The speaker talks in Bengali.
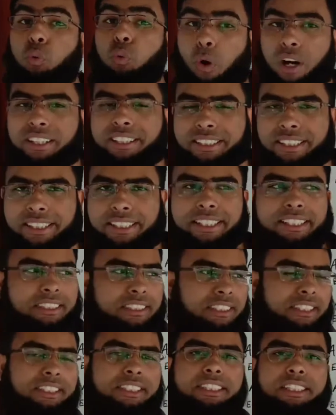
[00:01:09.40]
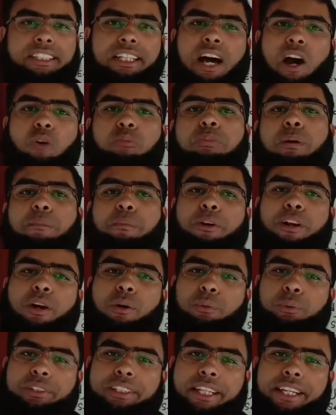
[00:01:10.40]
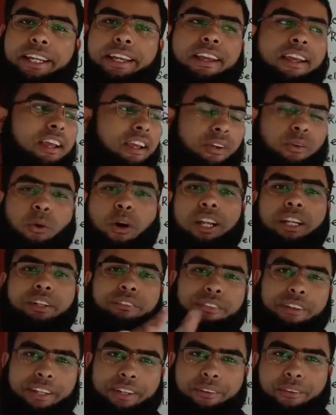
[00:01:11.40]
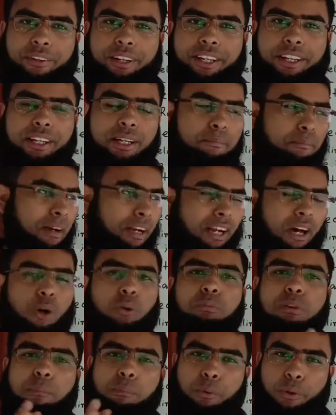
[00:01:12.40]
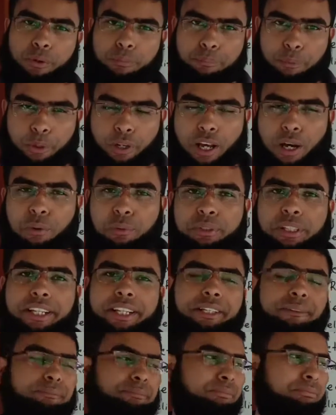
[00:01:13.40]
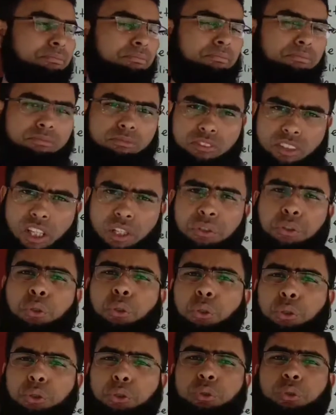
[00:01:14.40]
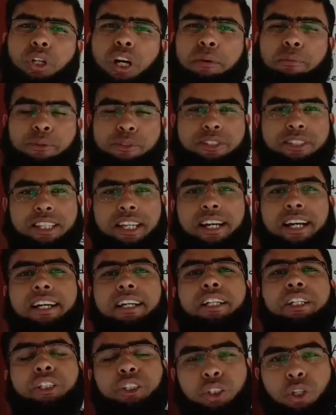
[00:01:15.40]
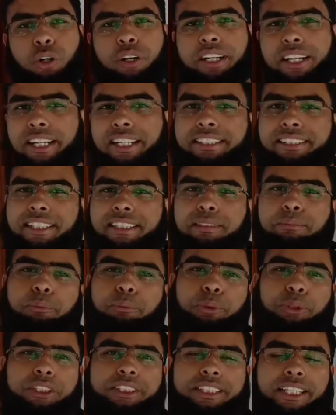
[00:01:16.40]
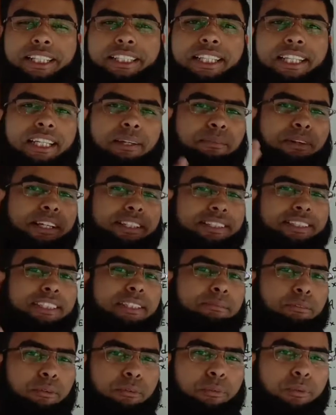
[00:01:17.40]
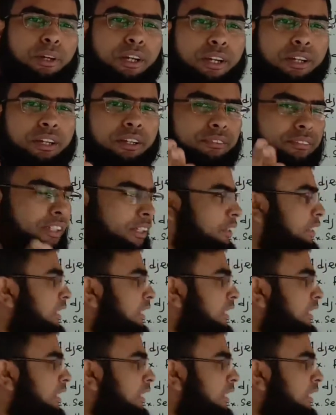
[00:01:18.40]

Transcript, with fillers: ওয়ার্ডটিকে যেটি নাউন বা প্রোনাউনকে কোয়ালিফাই করে বা নাউন বা প্রোনাউনের দোষ গুণ অবস্থা সংখ্যা ইত্যাদি বুঝিয়ে থাকে তাকে আমরা অ্যাজেক্টিভ বলবো দেখুন